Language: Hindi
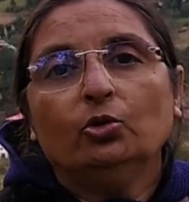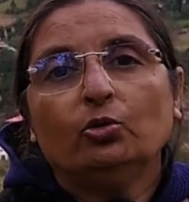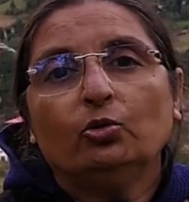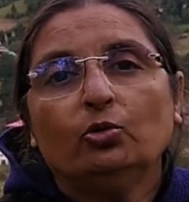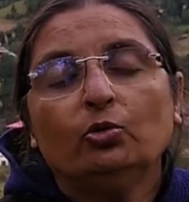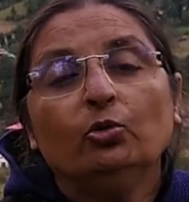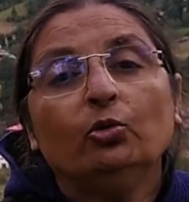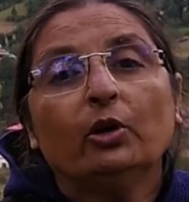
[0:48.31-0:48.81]

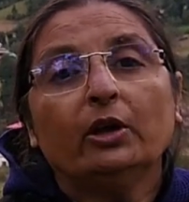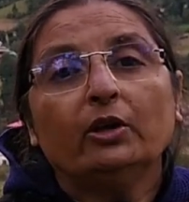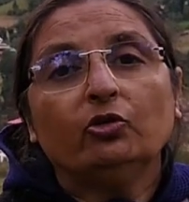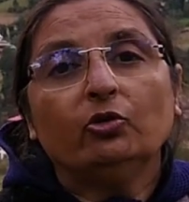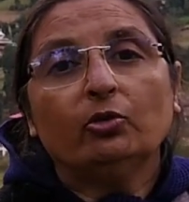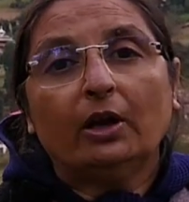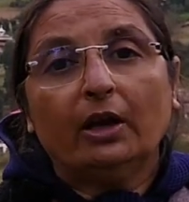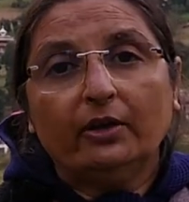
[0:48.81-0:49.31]
तो कुल्लू के
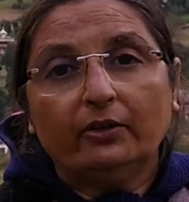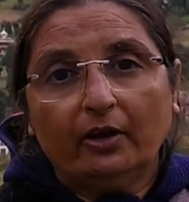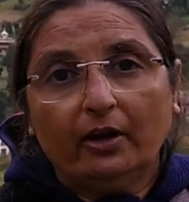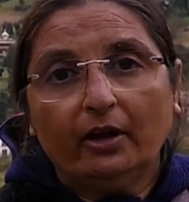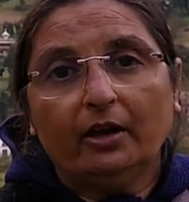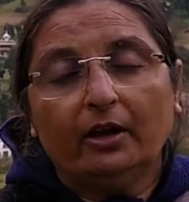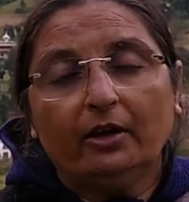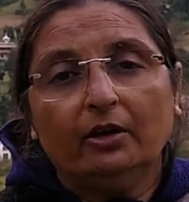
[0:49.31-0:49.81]
जो
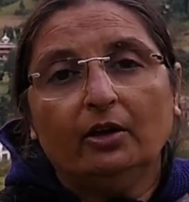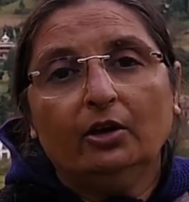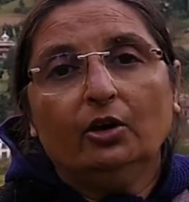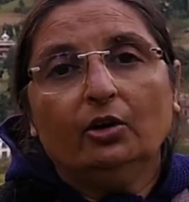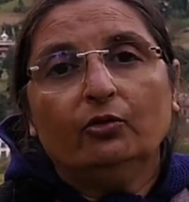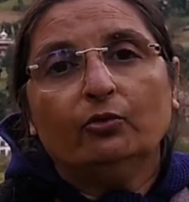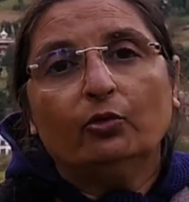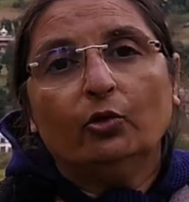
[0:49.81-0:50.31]
राजा है
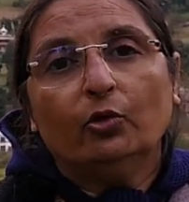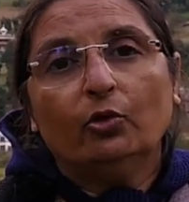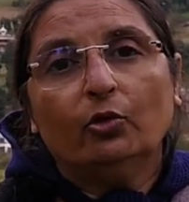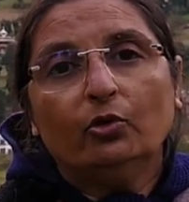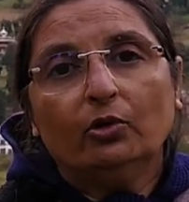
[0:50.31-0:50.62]
वो